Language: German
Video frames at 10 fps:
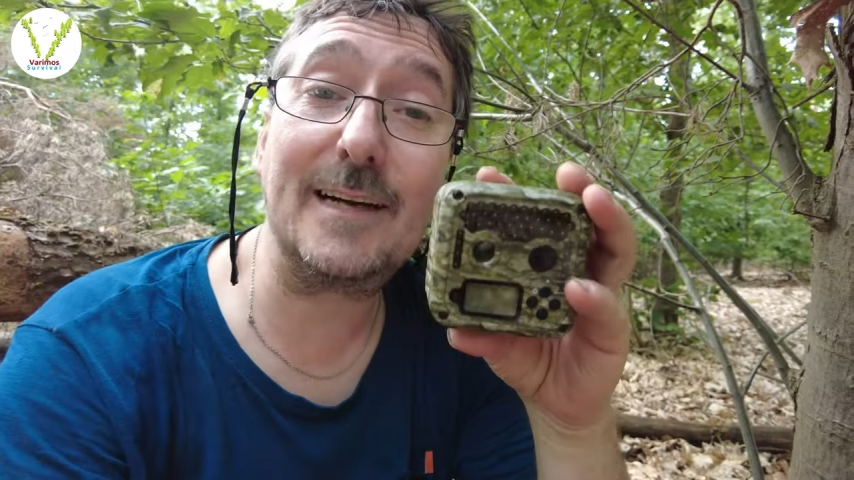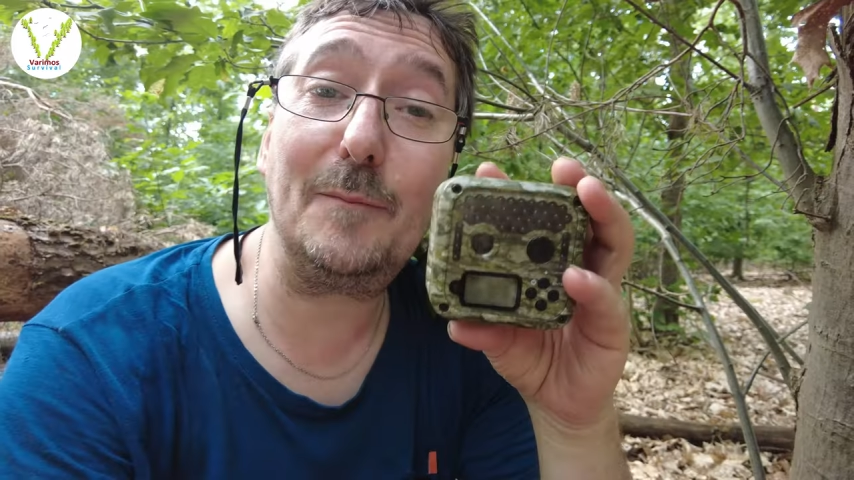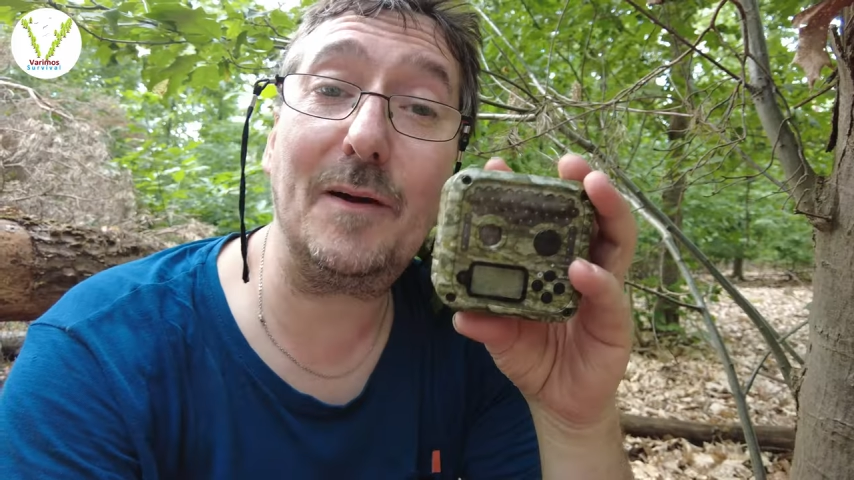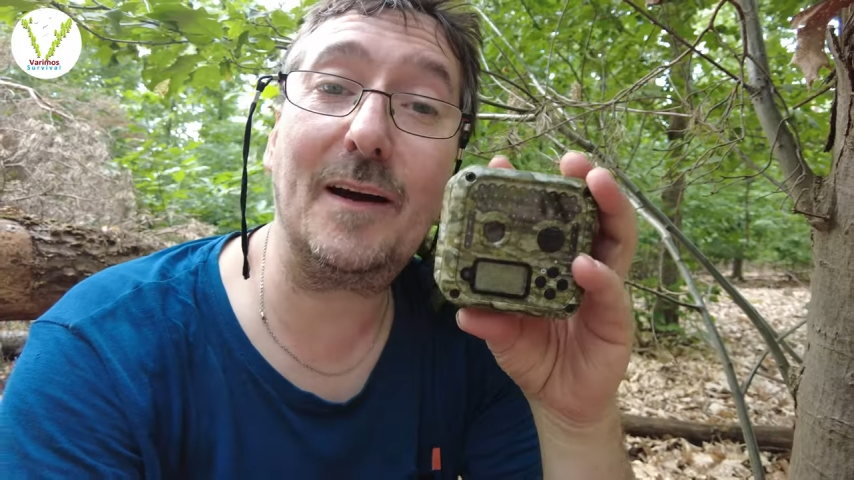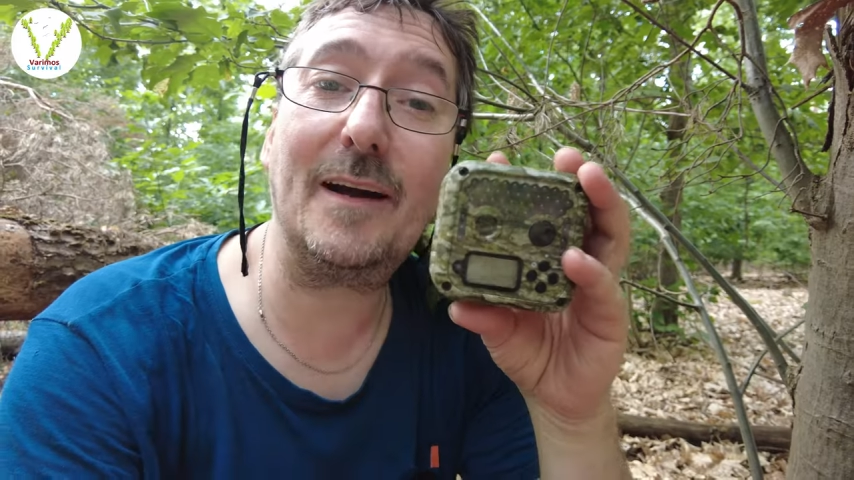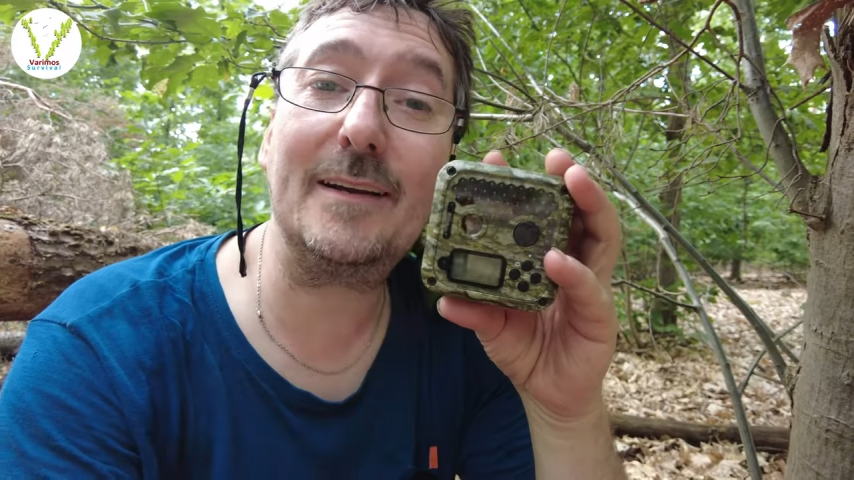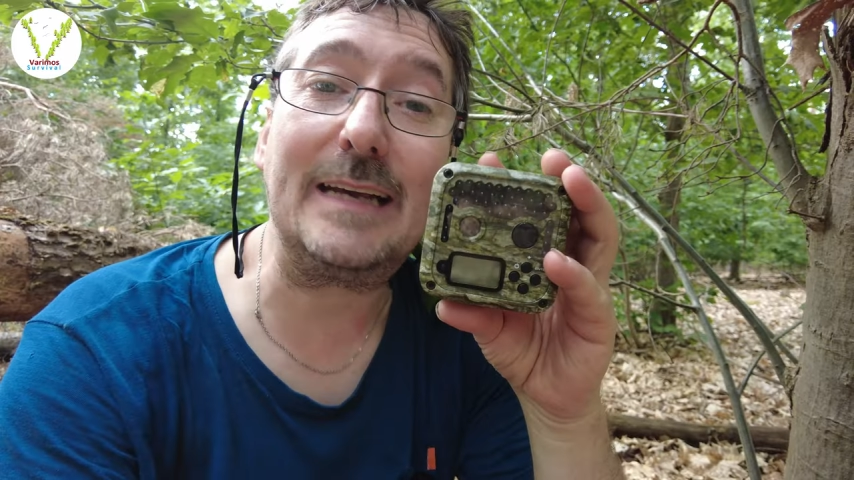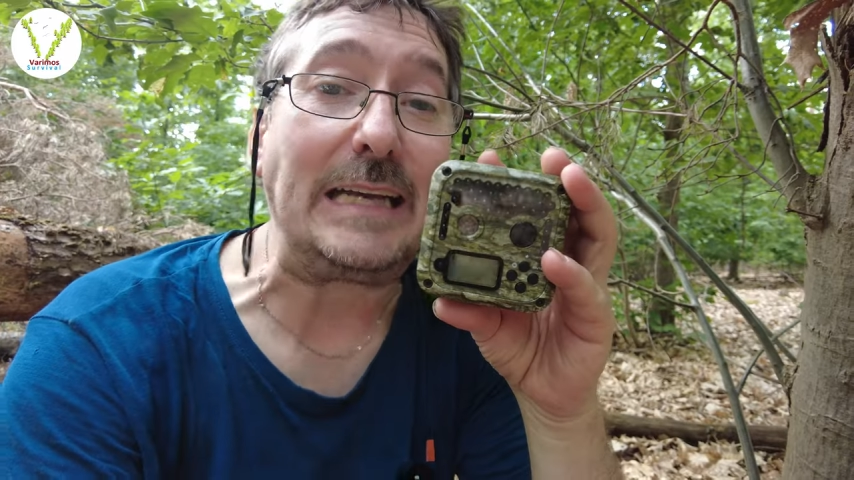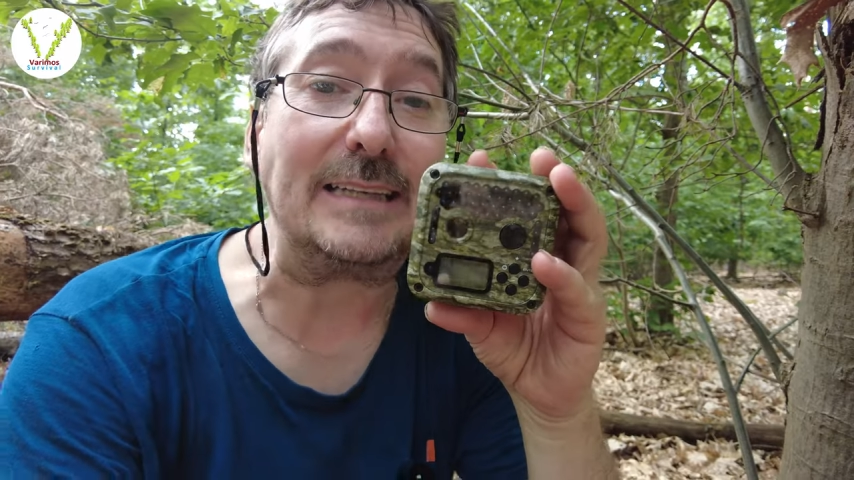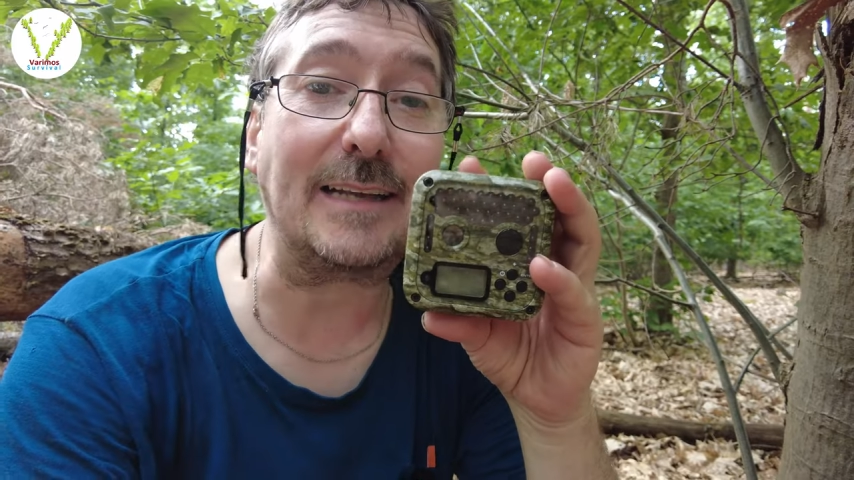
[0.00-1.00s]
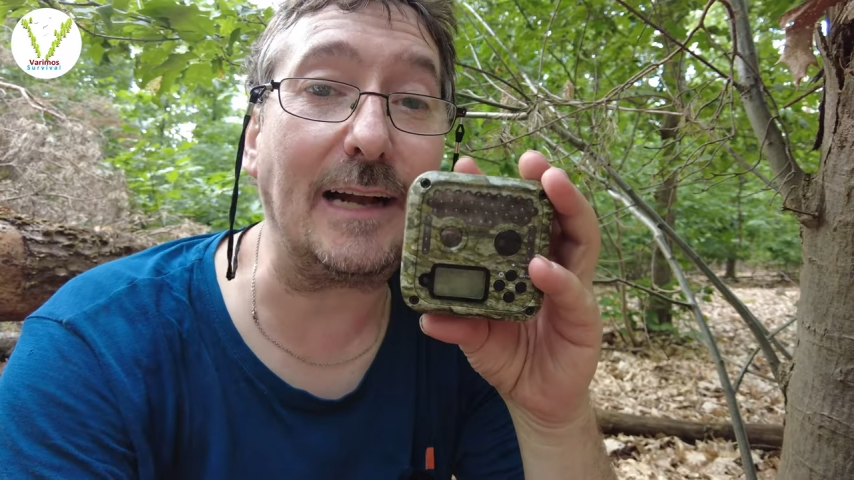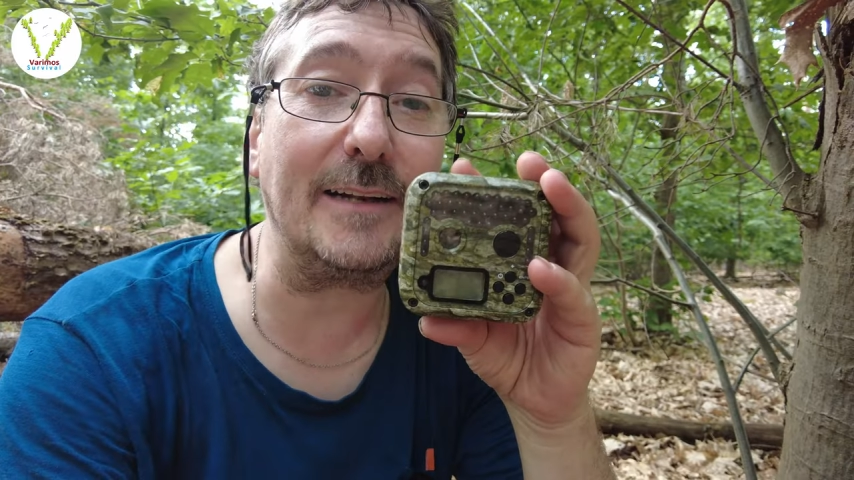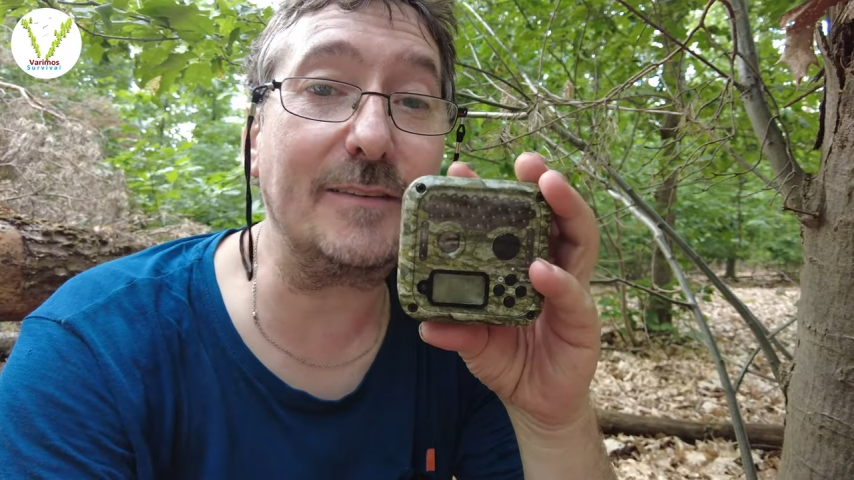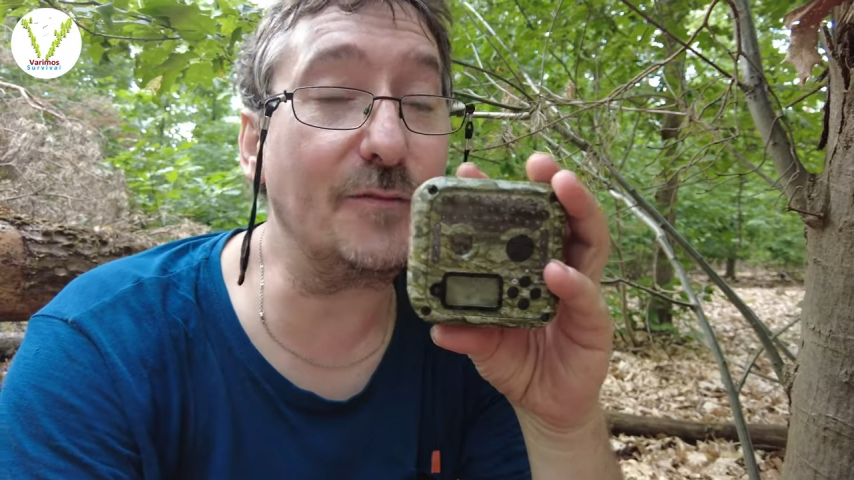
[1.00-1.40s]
Kamera ging es halt